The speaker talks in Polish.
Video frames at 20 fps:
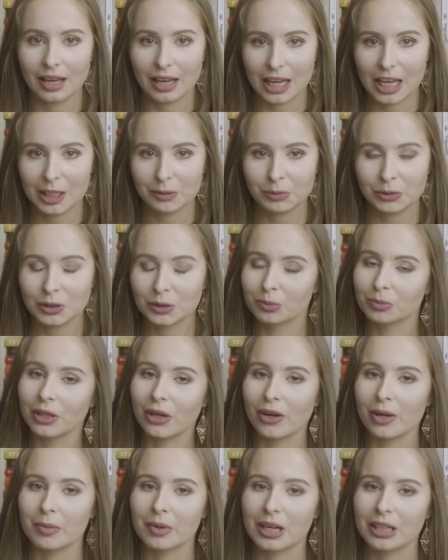M
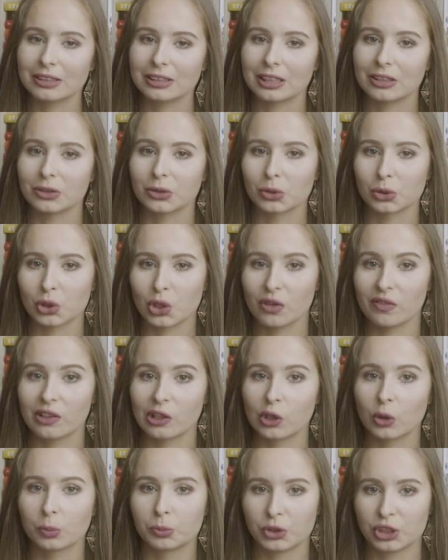miałam kaca
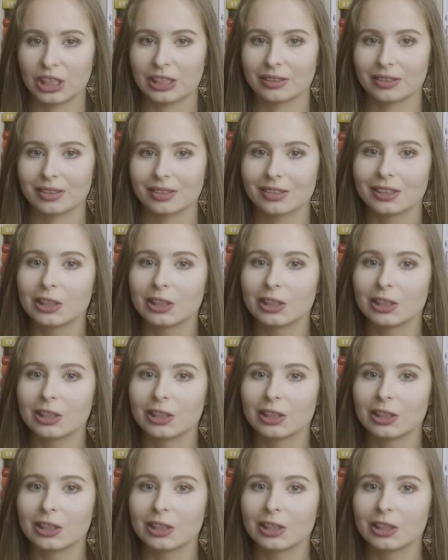książkowego przez.